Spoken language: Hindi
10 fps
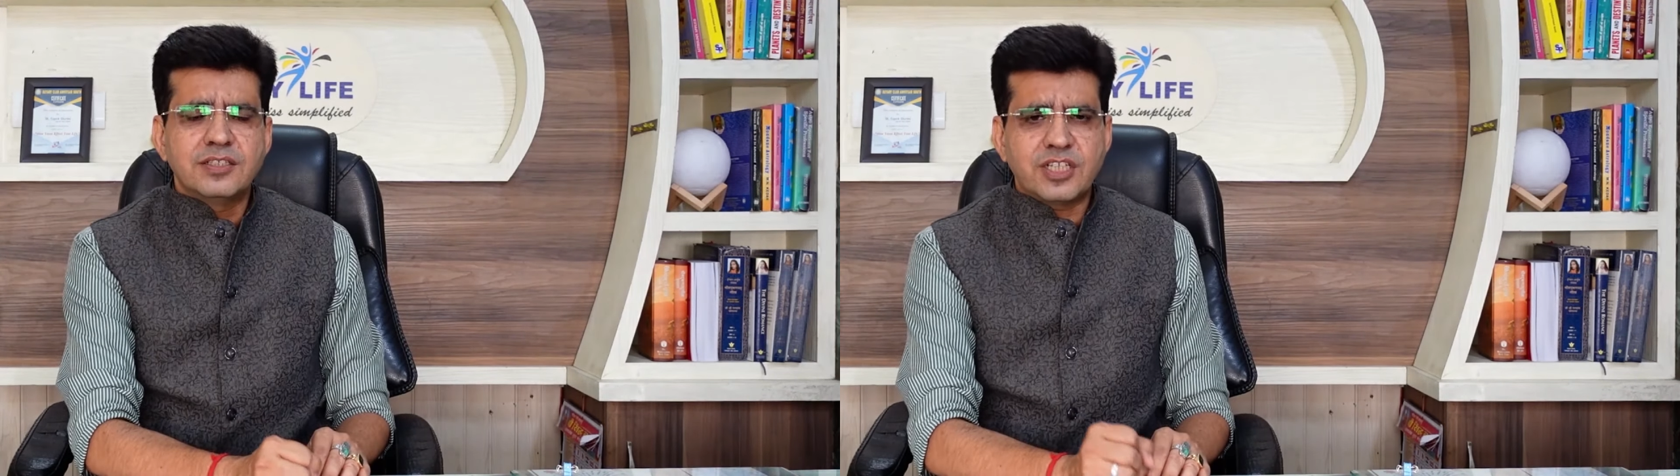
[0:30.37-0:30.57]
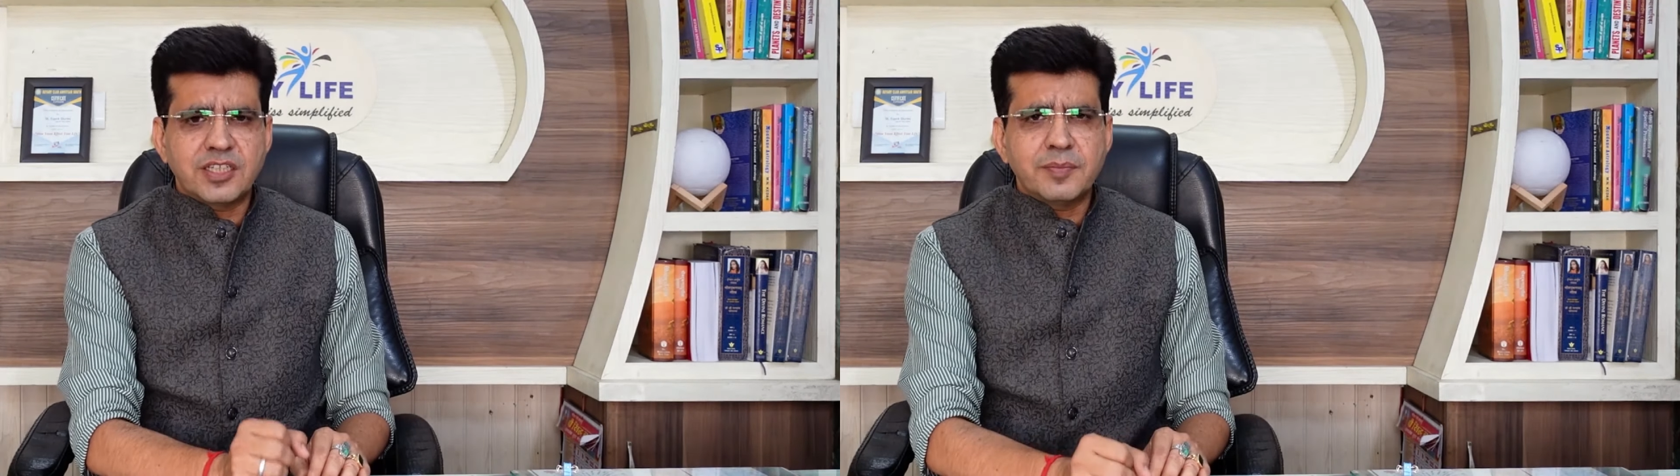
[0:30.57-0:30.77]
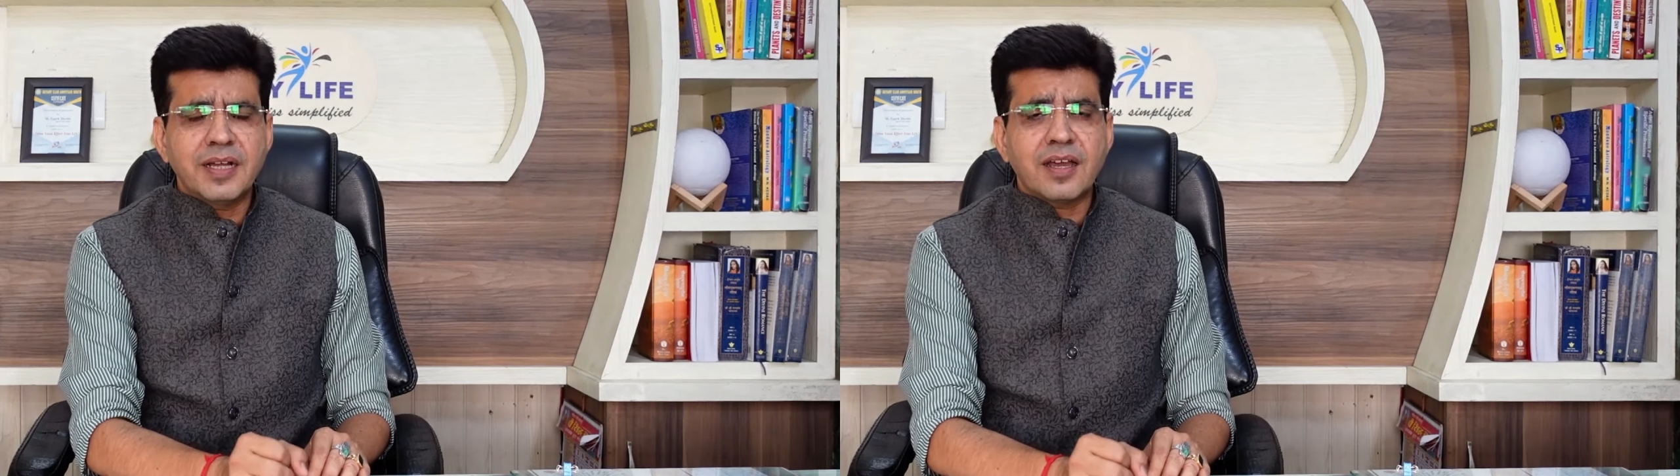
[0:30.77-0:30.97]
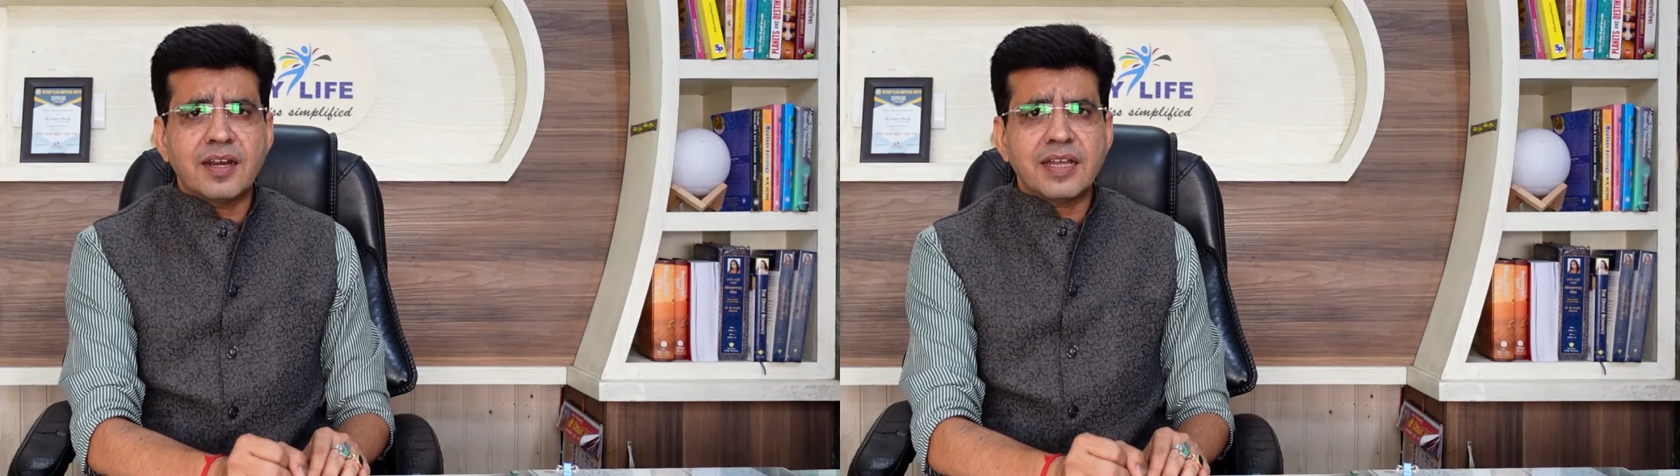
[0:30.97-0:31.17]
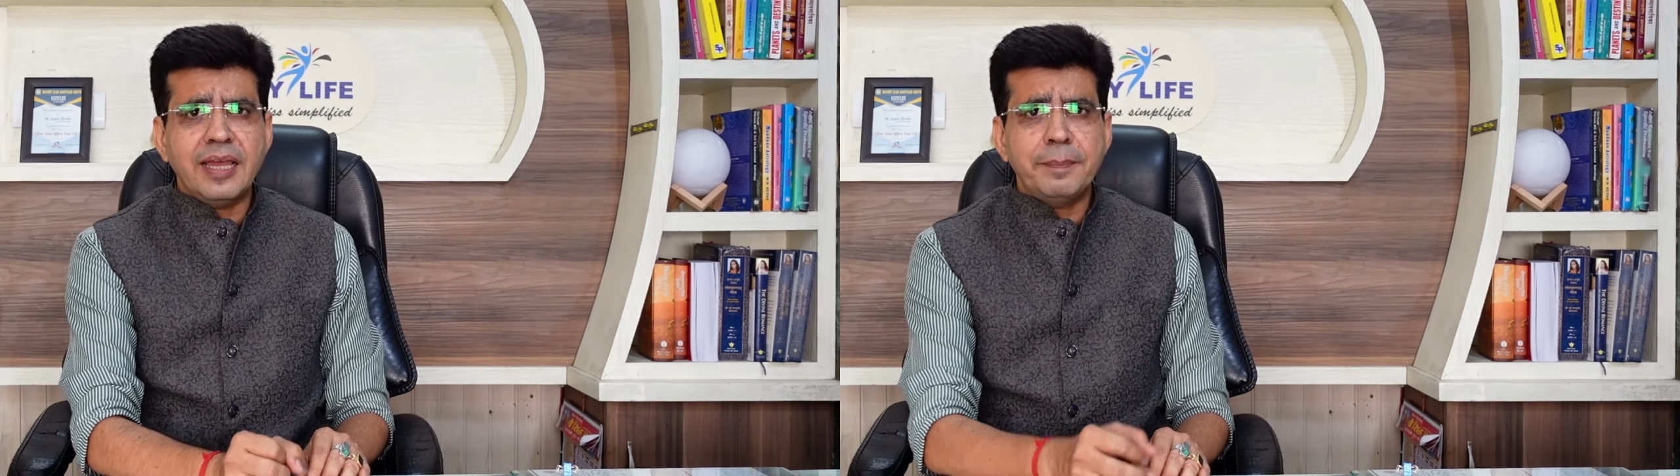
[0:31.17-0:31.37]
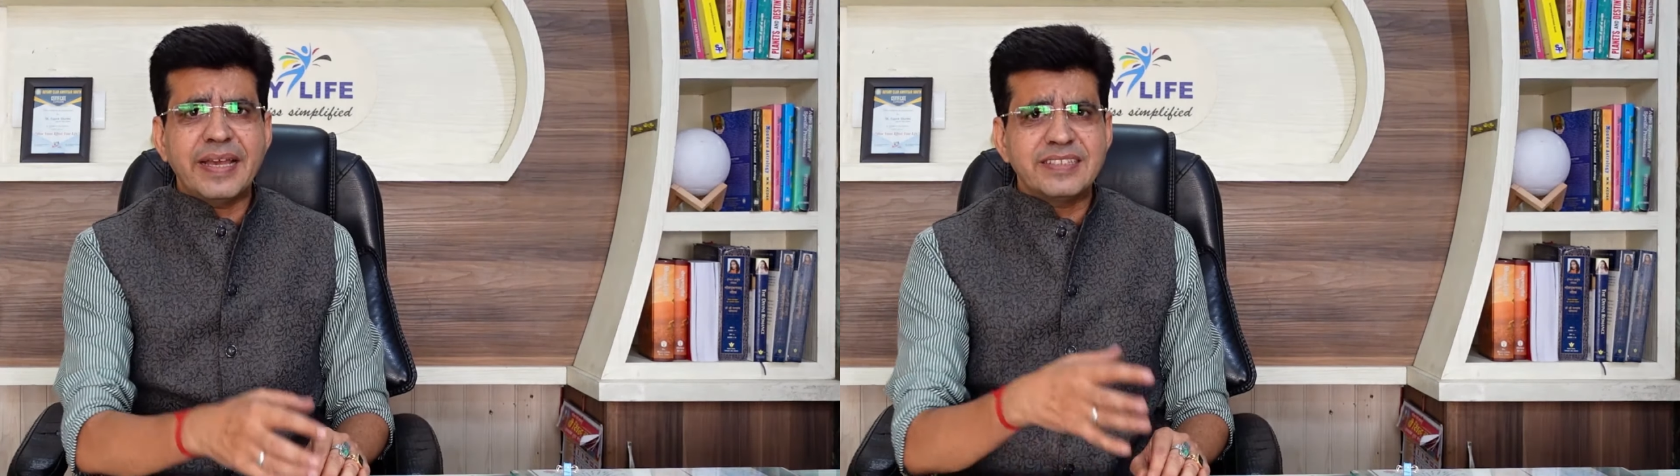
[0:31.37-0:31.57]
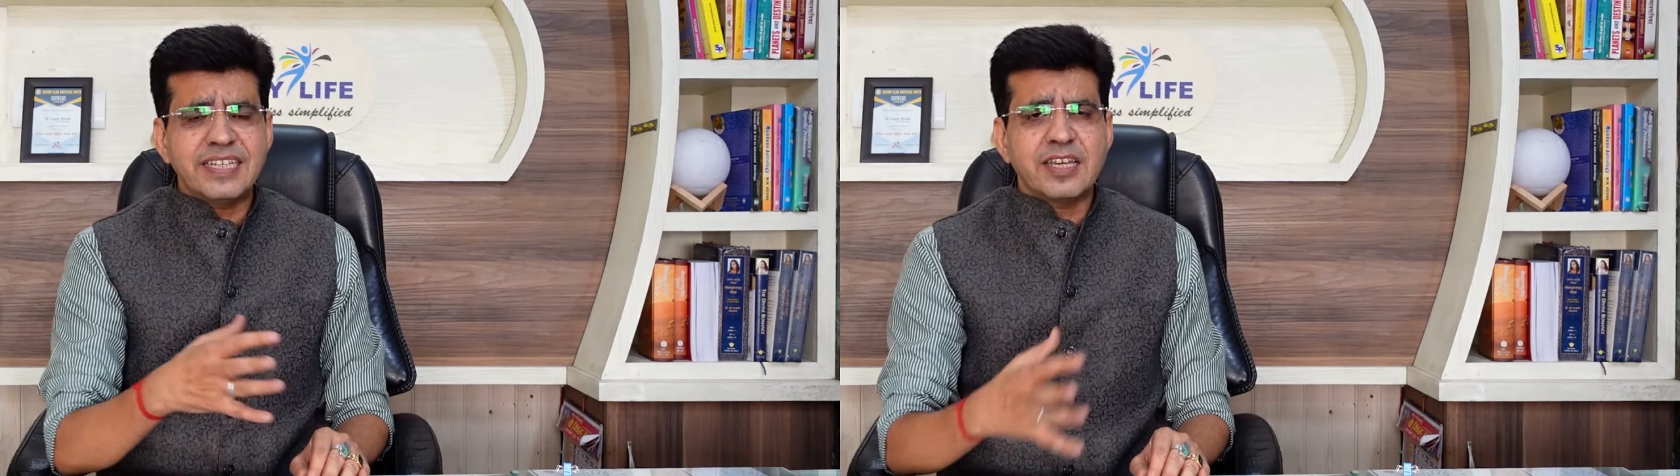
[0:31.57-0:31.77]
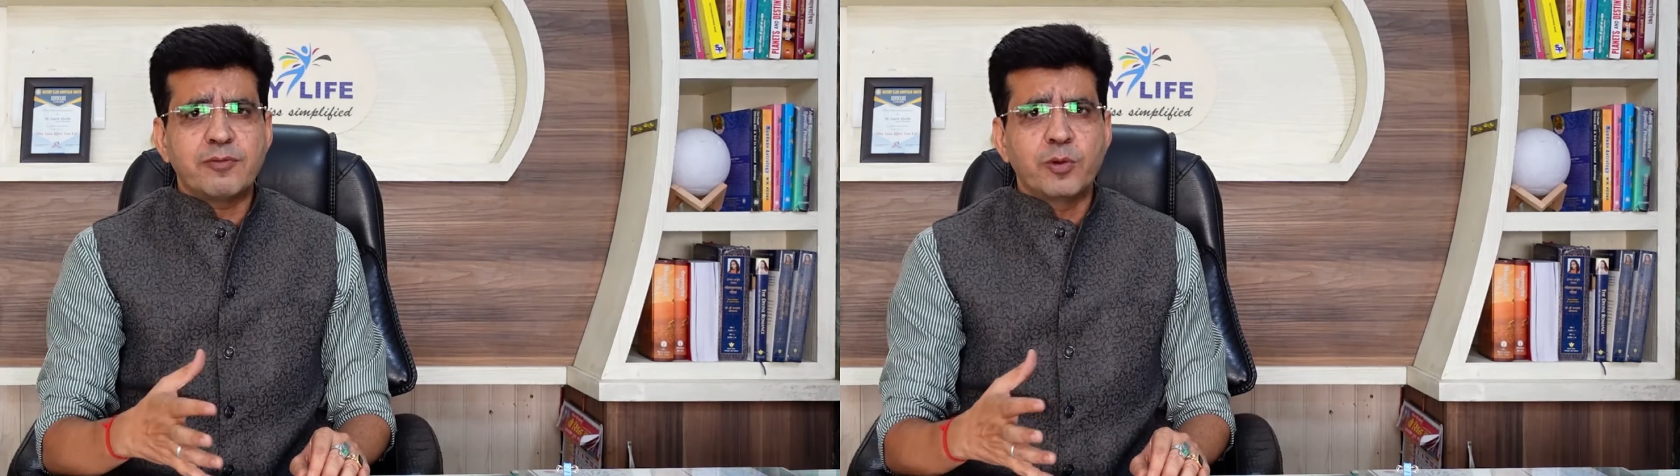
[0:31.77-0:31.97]
चंद्रमा कारक हैं
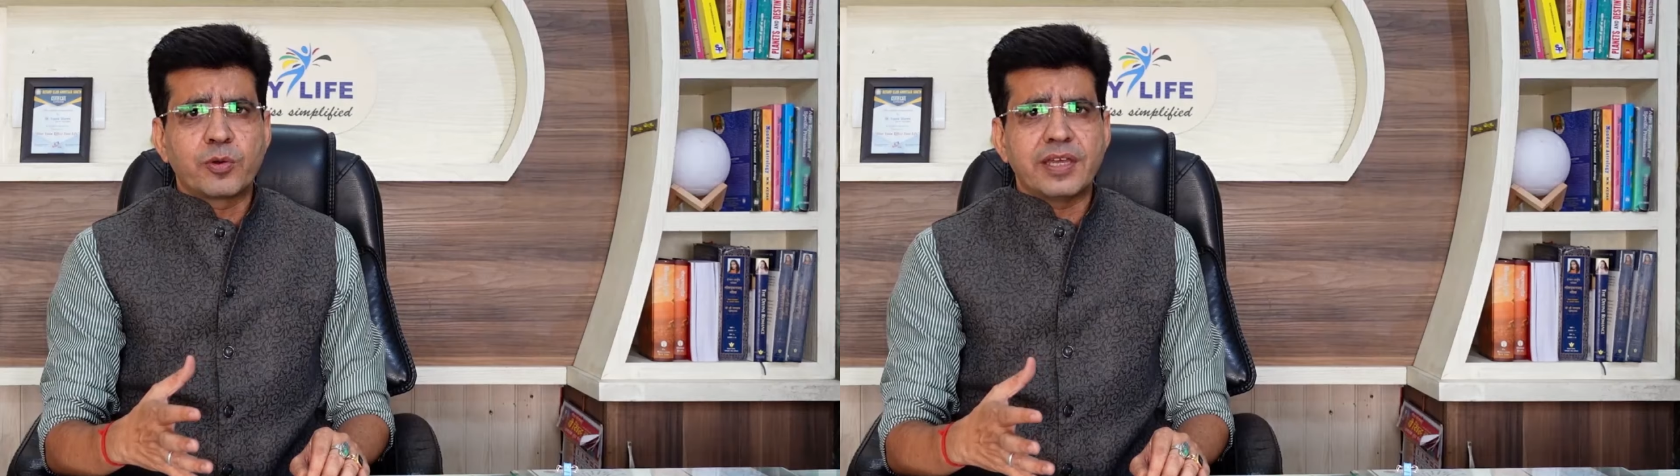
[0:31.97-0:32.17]
पैसे के फ्लो